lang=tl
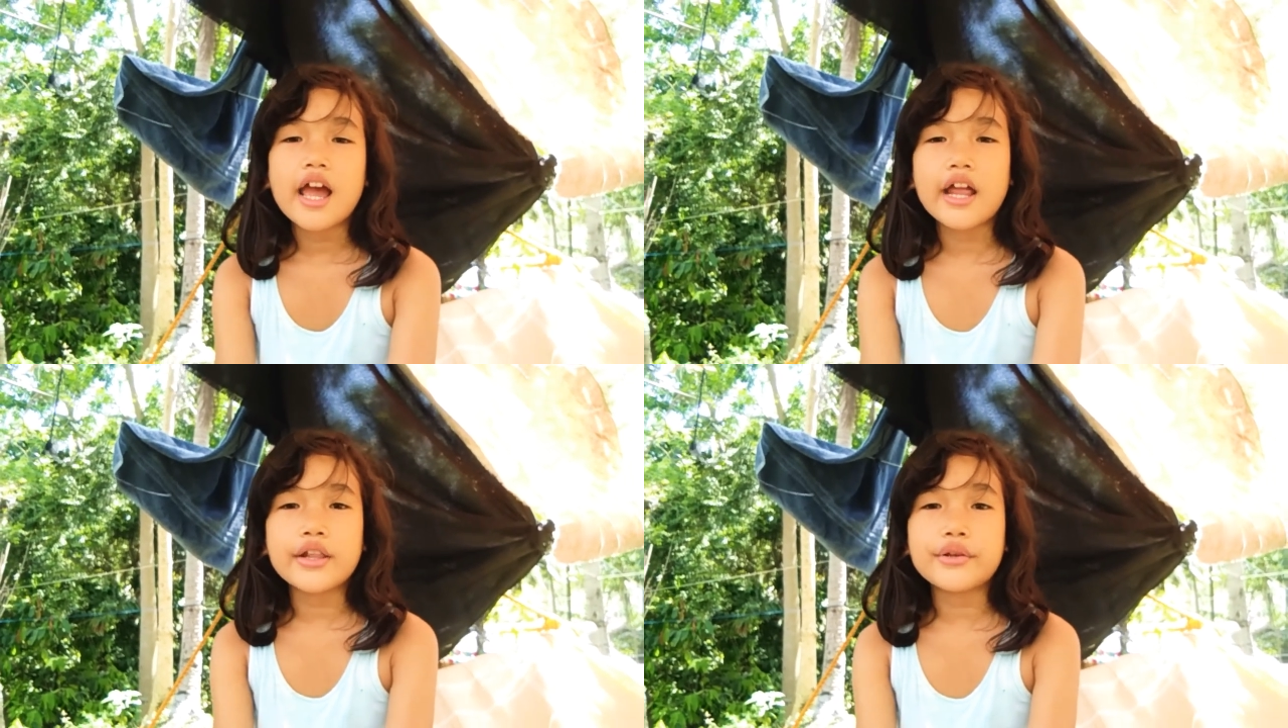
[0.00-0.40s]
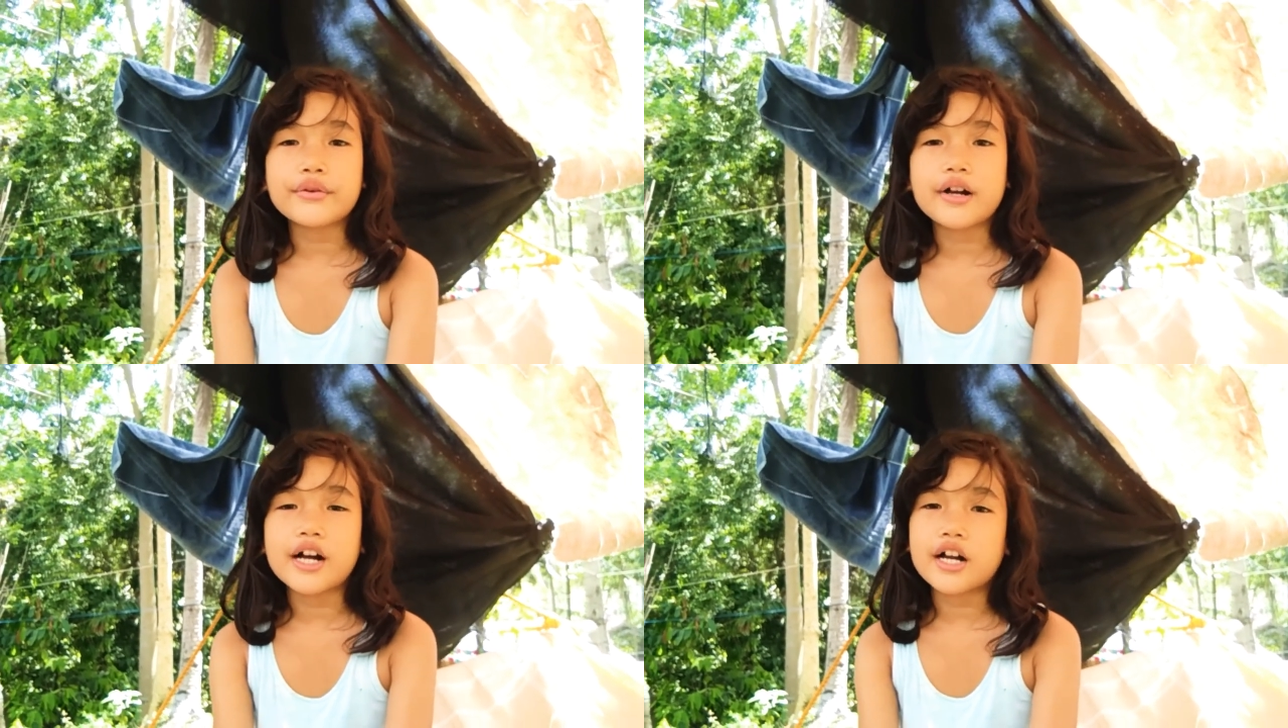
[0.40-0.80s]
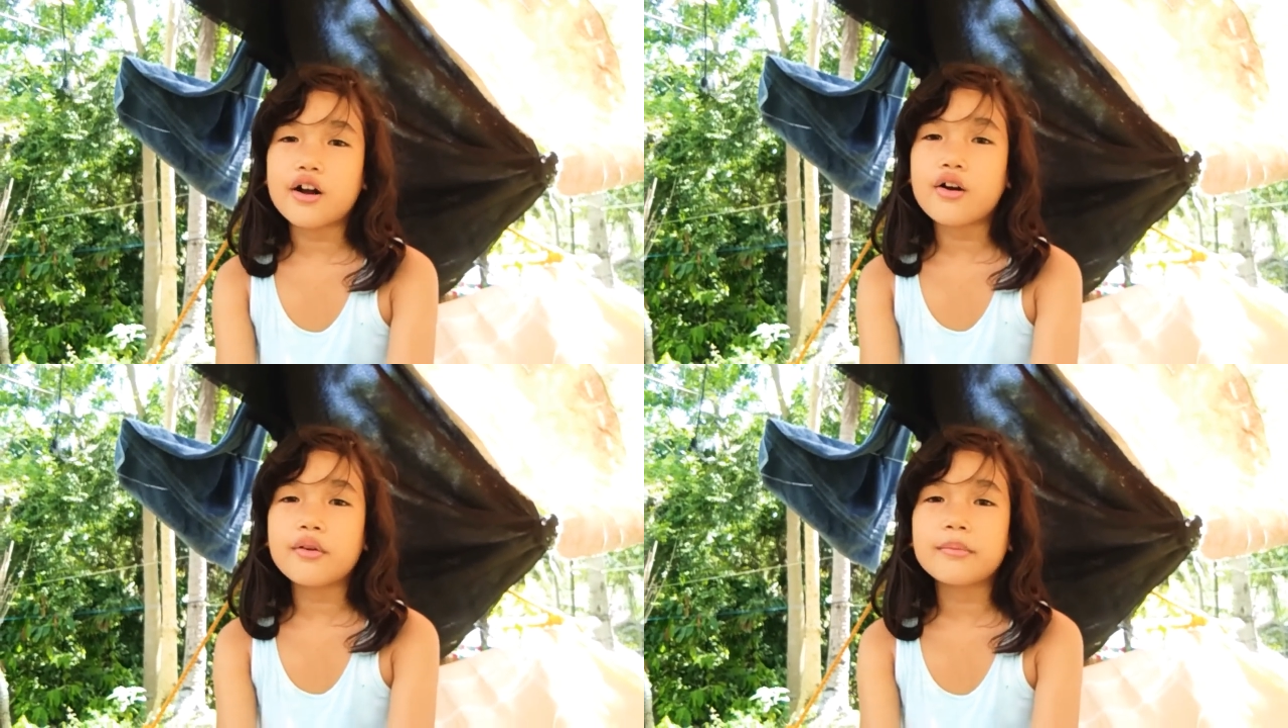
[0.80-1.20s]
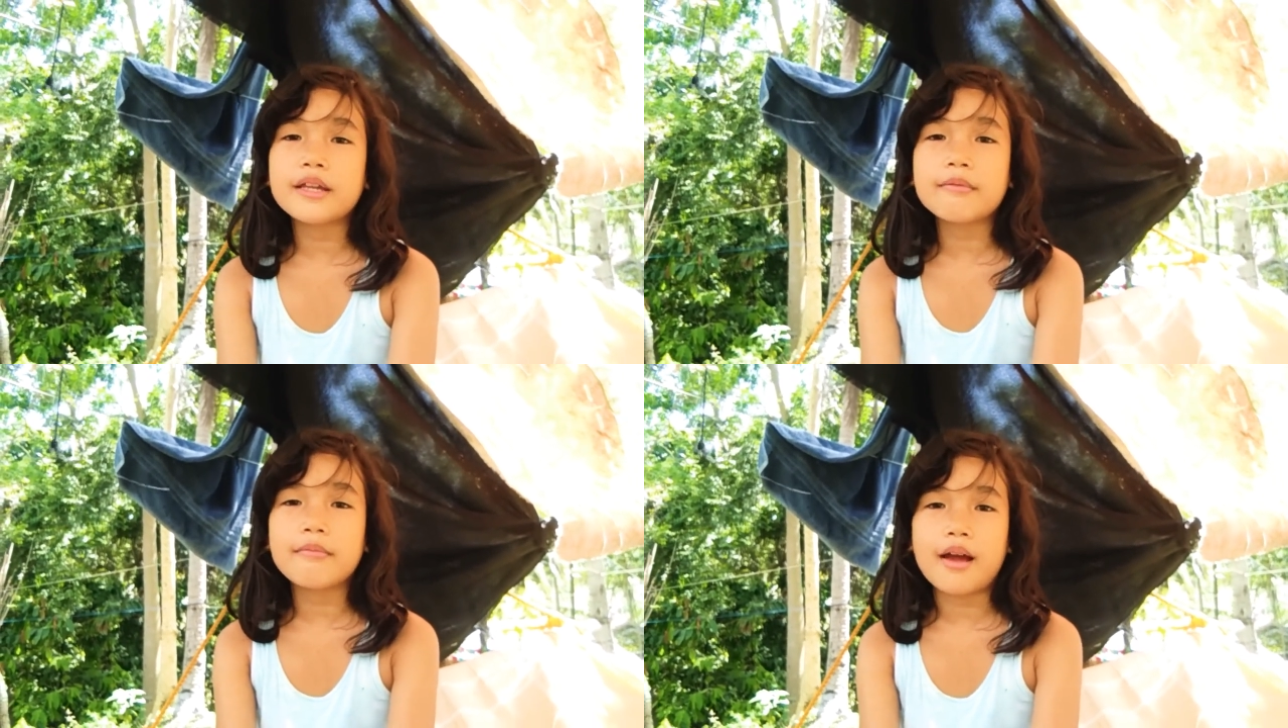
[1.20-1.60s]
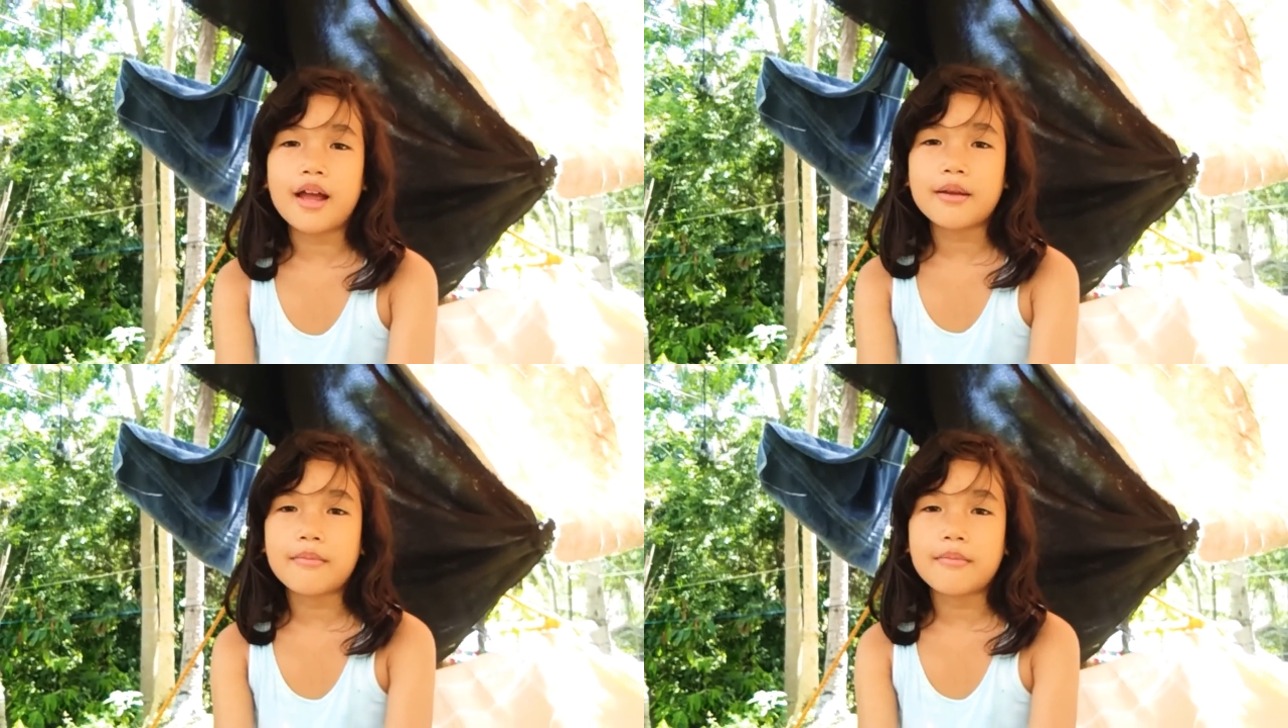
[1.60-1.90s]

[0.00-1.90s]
and you can call me My